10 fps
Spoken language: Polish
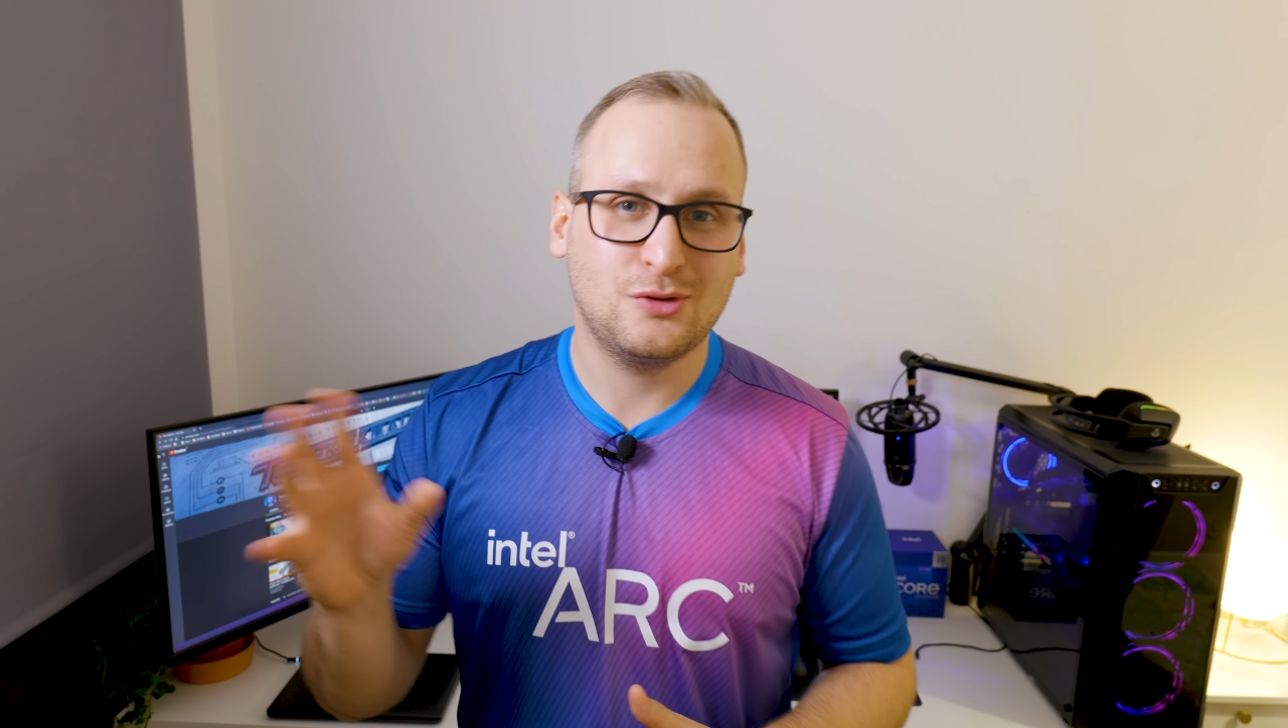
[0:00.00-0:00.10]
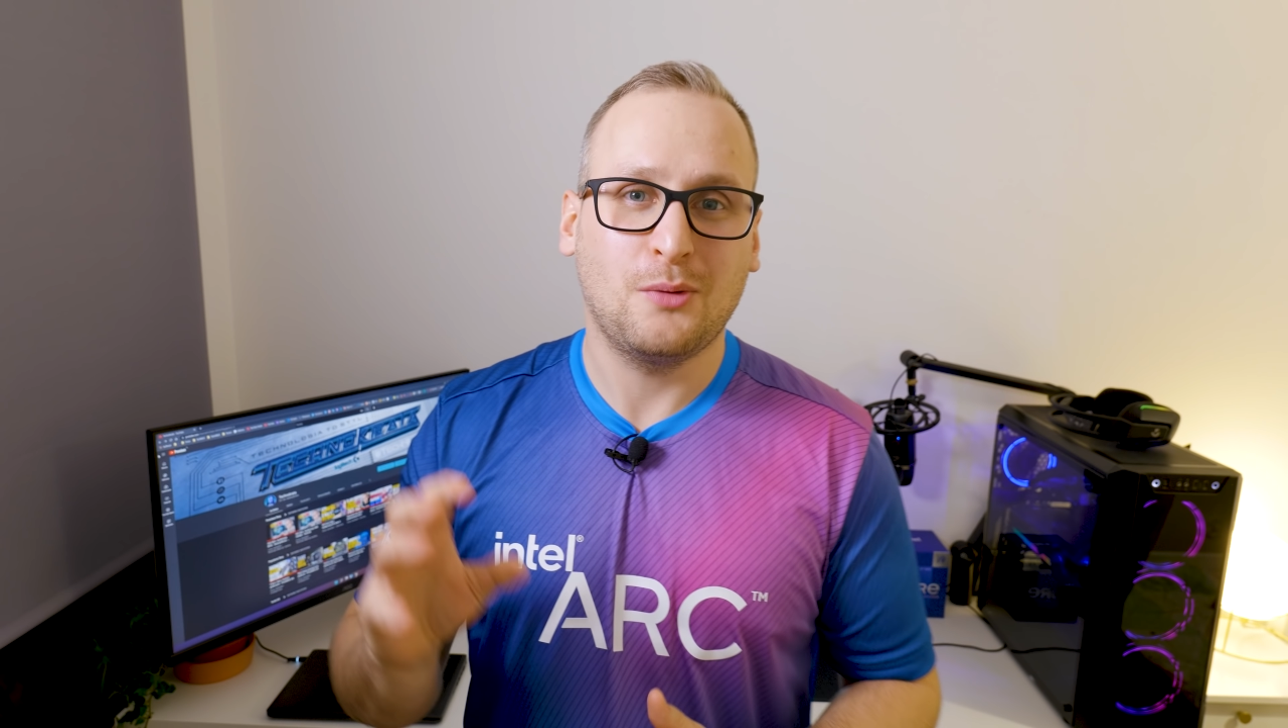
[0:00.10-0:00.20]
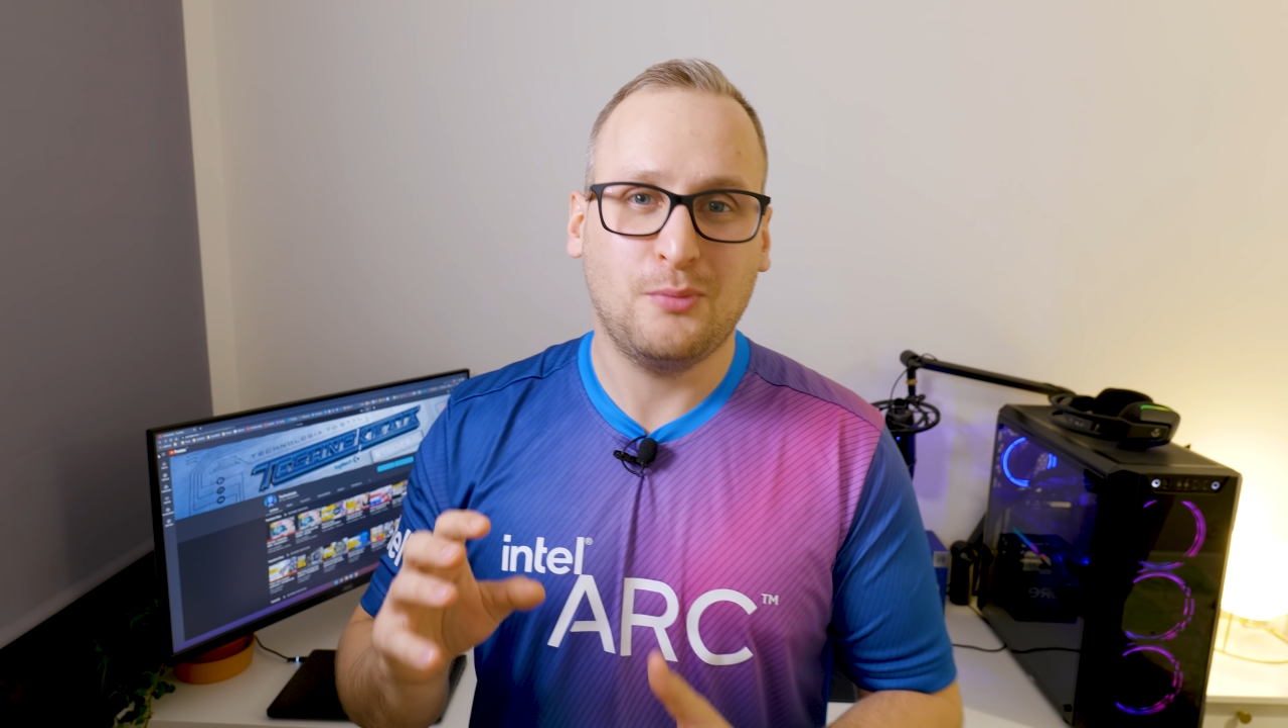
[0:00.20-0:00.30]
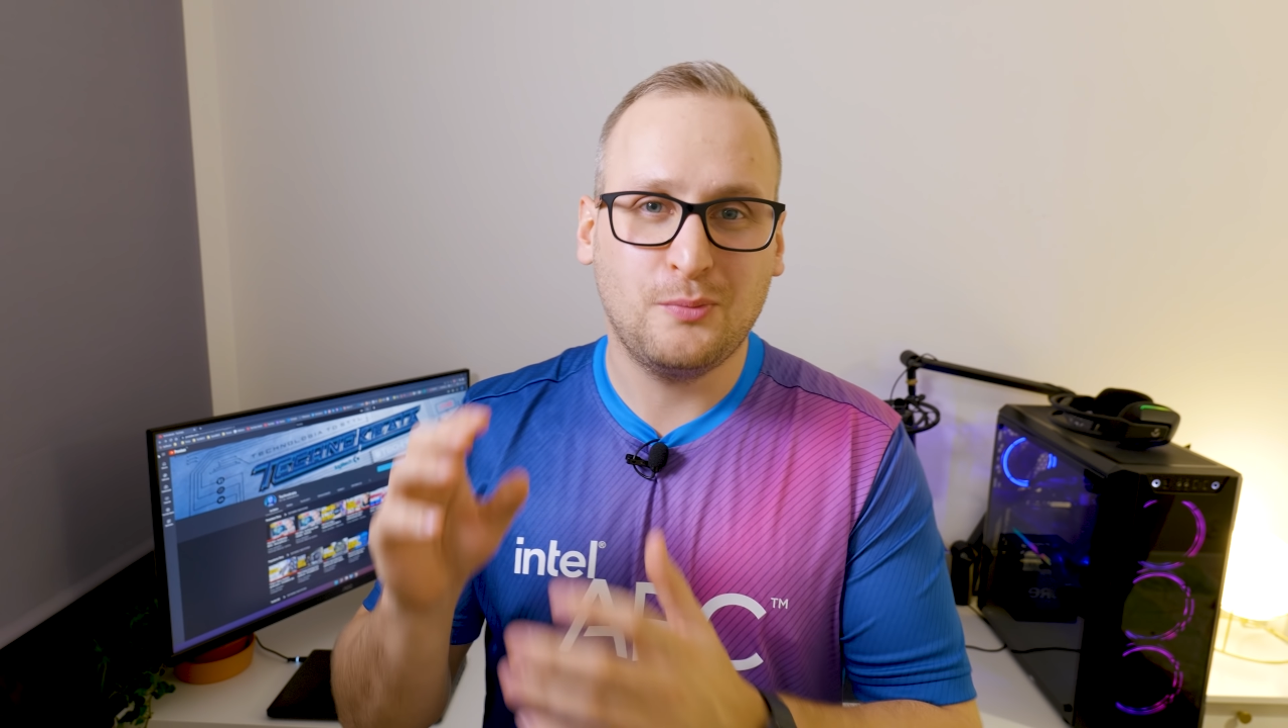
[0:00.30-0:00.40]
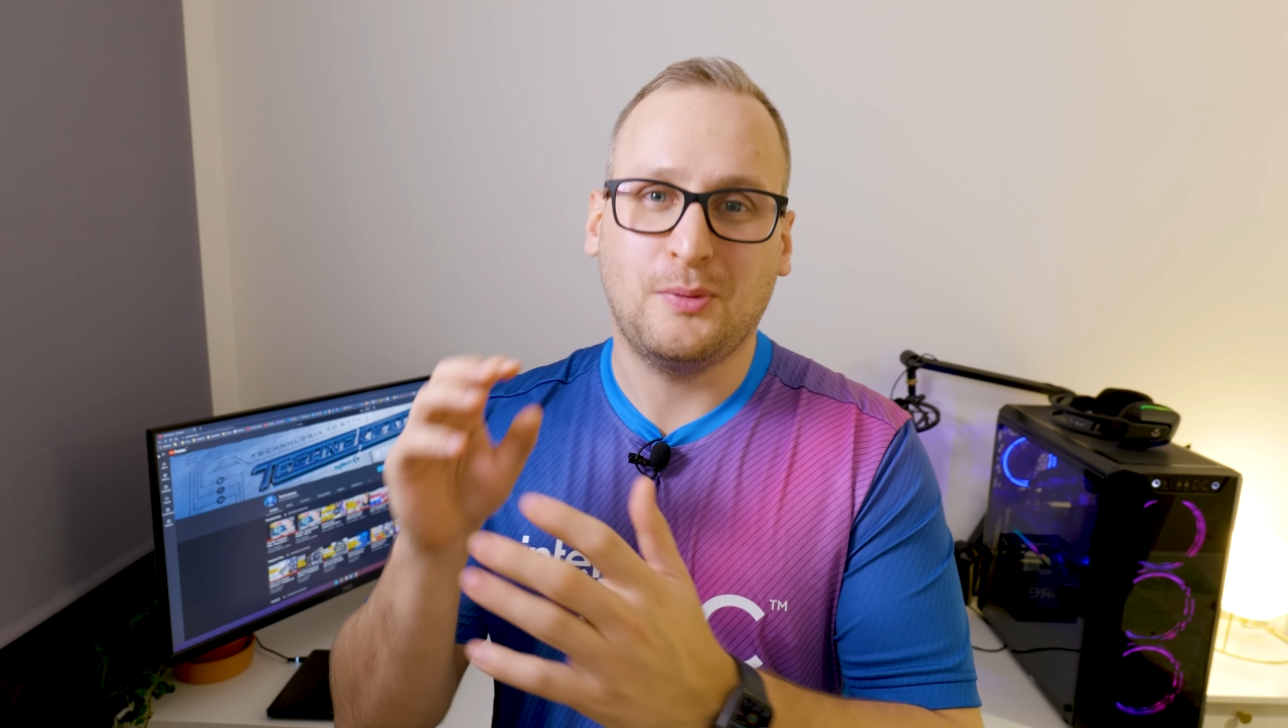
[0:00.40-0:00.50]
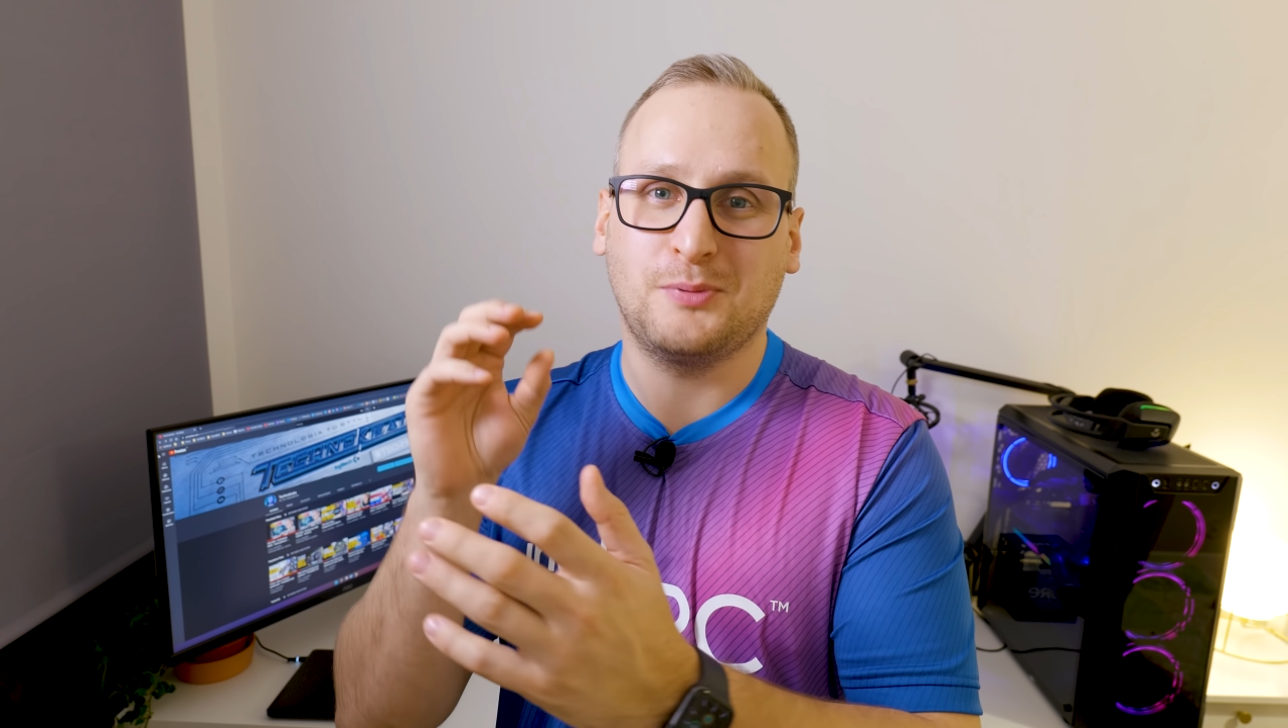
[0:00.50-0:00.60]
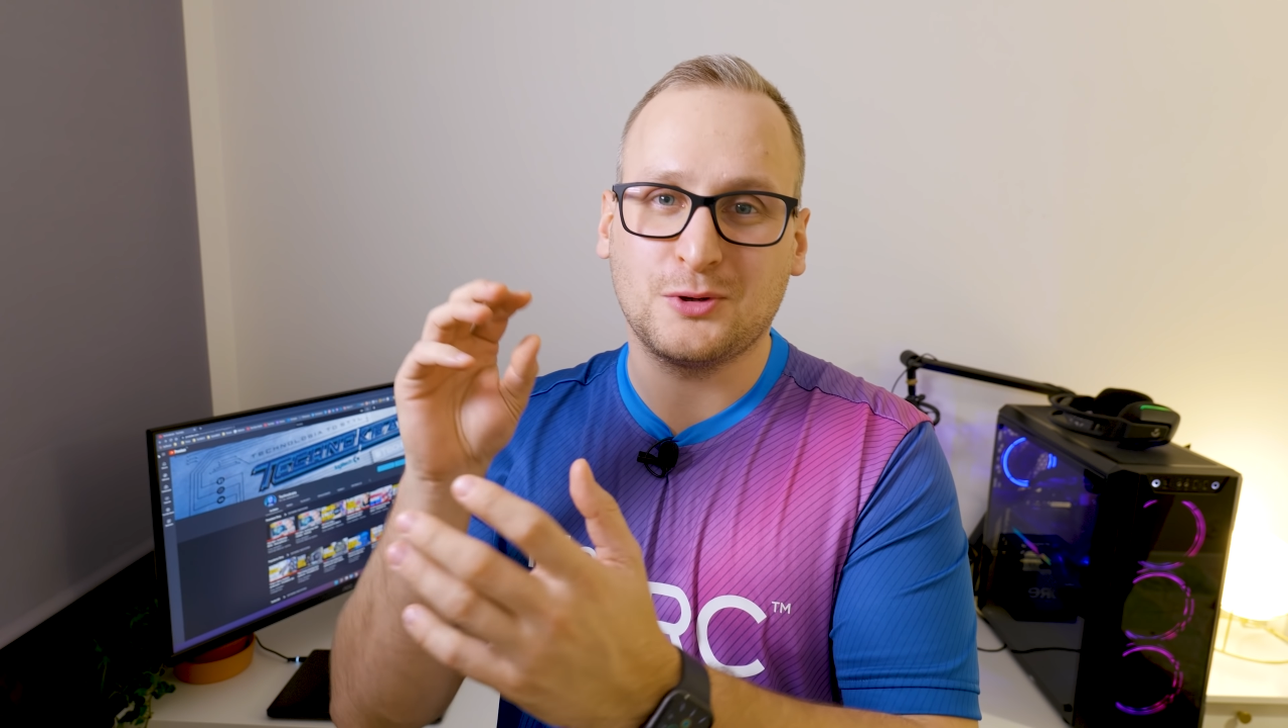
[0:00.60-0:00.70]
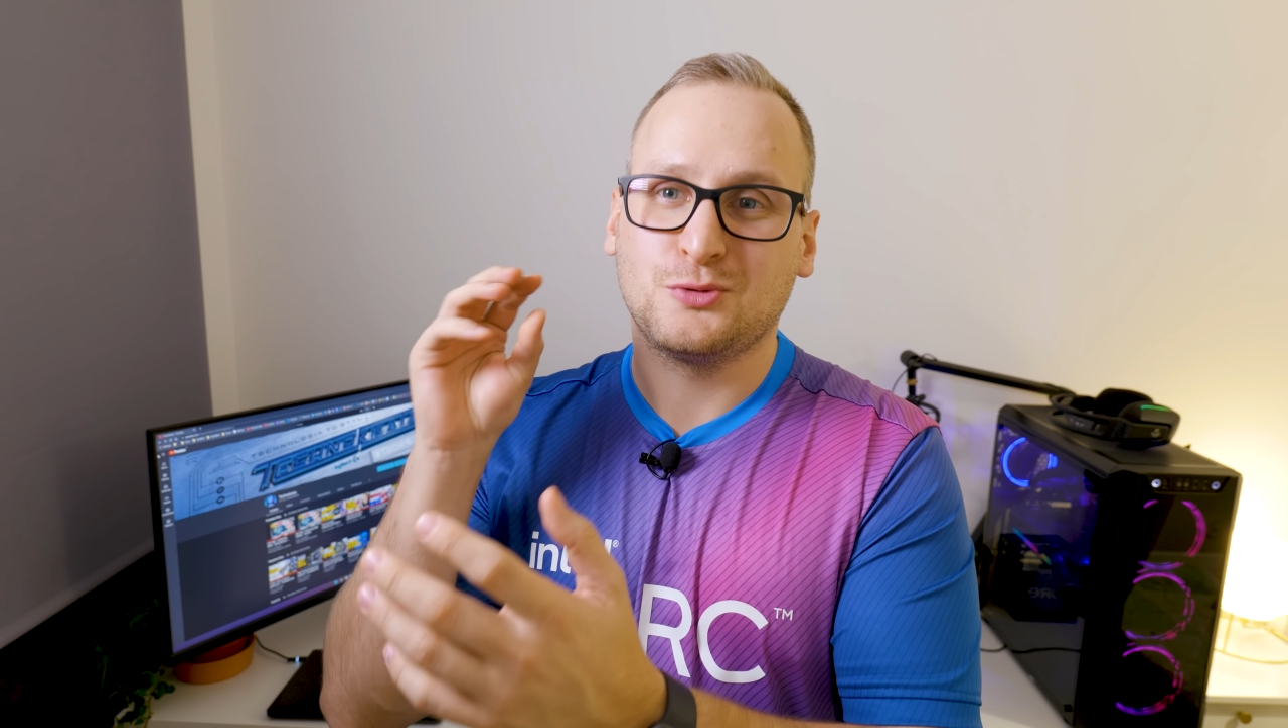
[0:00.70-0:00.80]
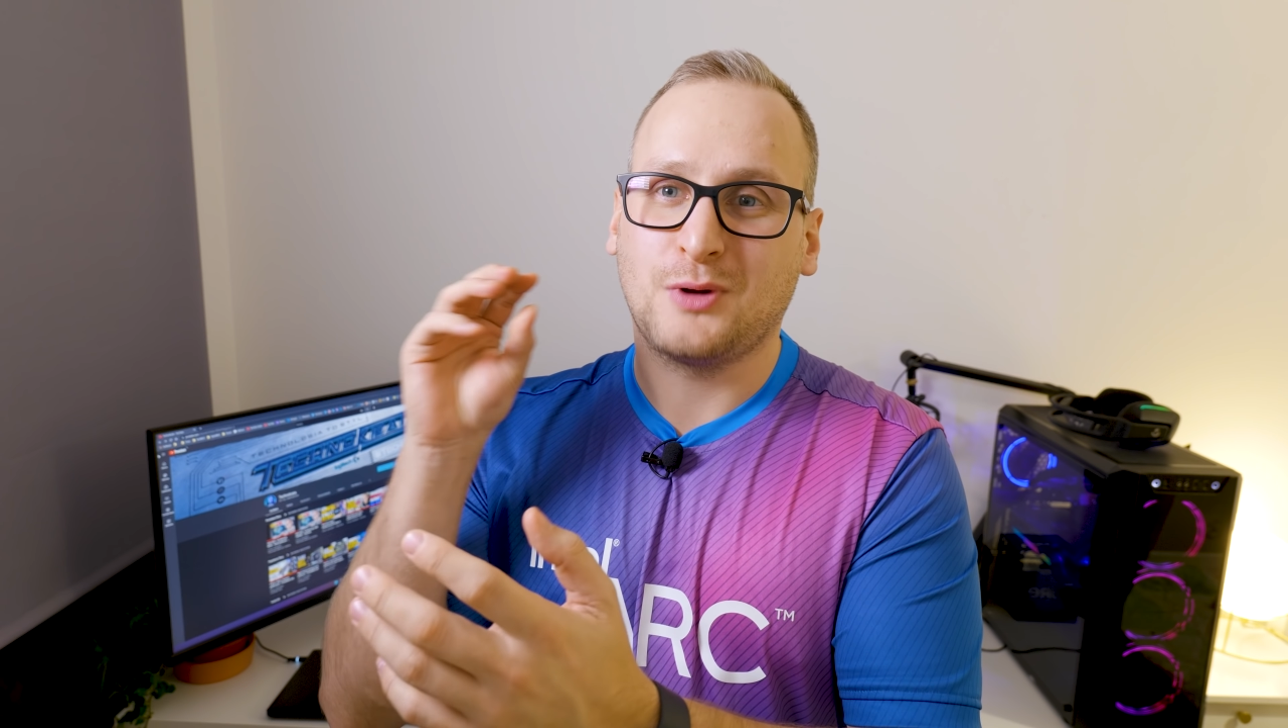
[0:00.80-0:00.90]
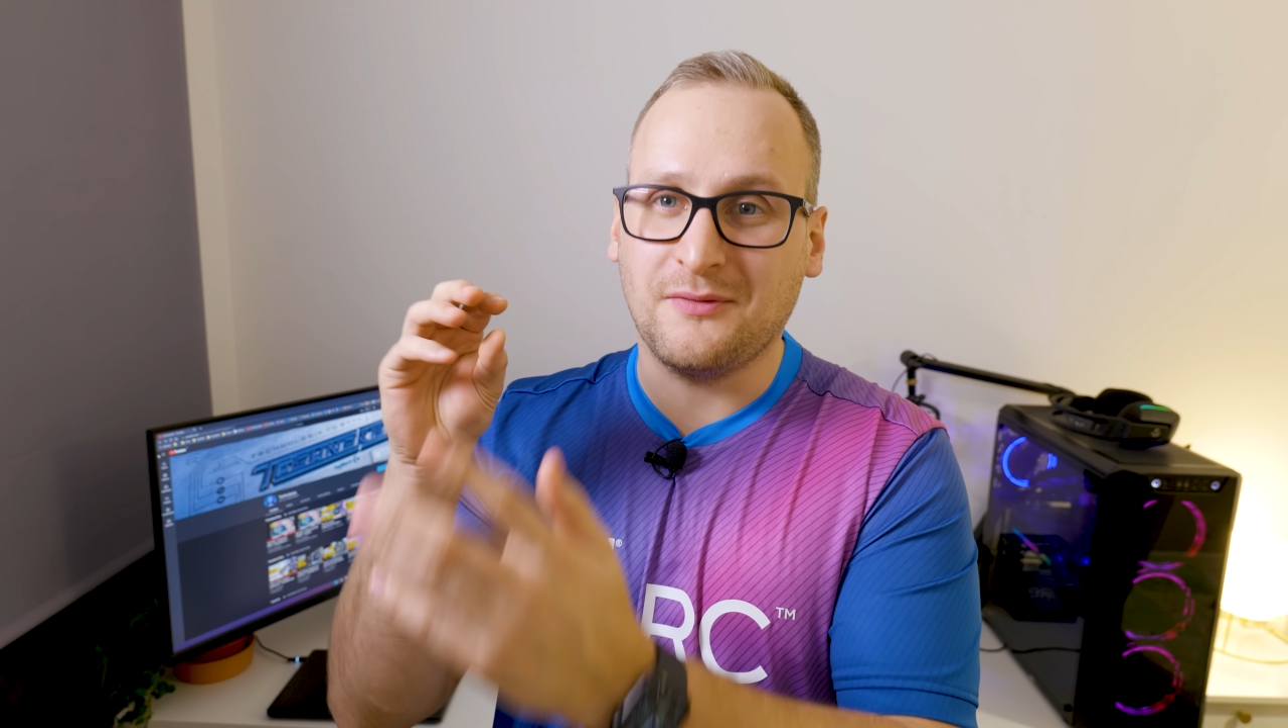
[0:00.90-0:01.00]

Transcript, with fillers: to był po prostu